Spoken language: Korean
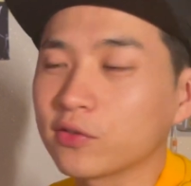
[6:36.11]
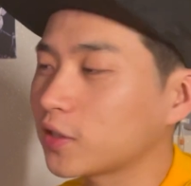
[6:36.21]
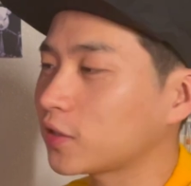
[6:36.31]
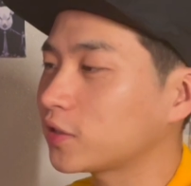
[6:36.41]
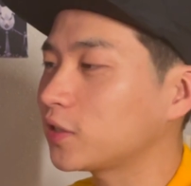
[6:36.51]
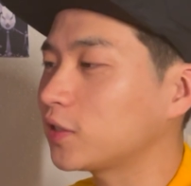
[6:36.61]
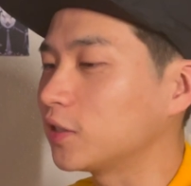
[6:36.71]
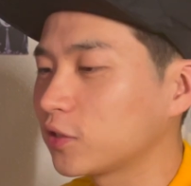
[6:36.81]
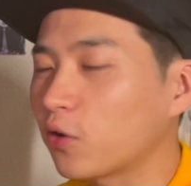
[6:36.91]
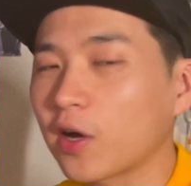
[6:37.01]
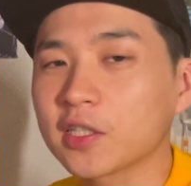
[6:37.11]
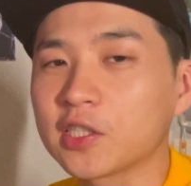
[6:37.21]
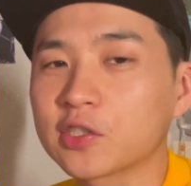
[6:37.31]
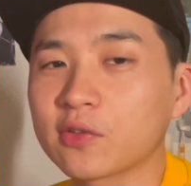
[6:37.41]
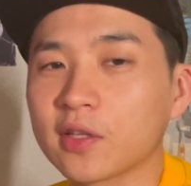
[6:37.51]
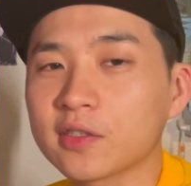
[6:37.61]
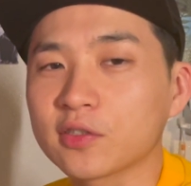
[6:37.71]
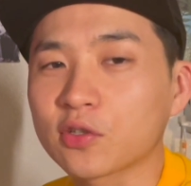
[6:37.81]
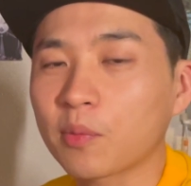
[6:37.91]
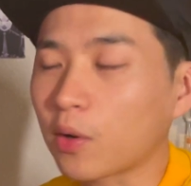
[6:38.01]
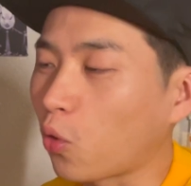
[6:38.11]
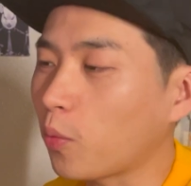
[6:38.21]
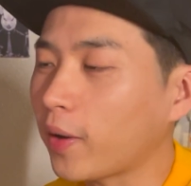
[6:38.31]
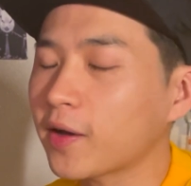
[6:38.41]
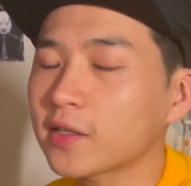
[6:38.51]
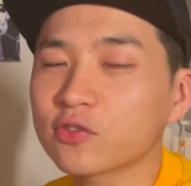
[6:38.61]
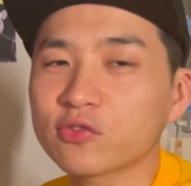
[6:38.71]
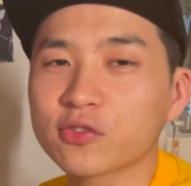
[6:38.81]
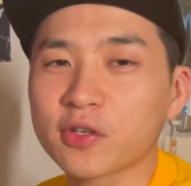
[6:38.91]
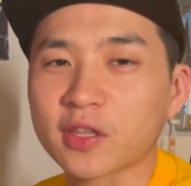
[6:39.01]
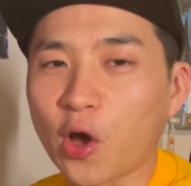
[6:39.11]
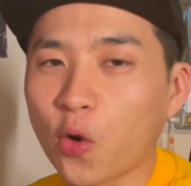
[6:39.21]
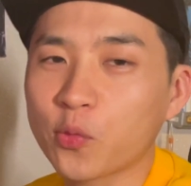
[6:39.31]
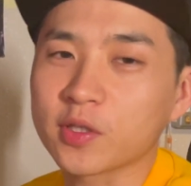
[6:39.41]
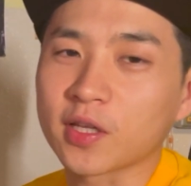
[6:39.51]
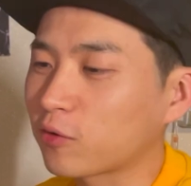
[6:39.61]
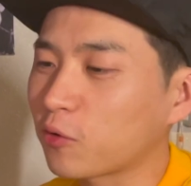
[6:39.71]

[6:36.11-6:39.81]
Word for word: 연재를 들어가기 직전에는 정말 5만 가지 수정이 다 옵니다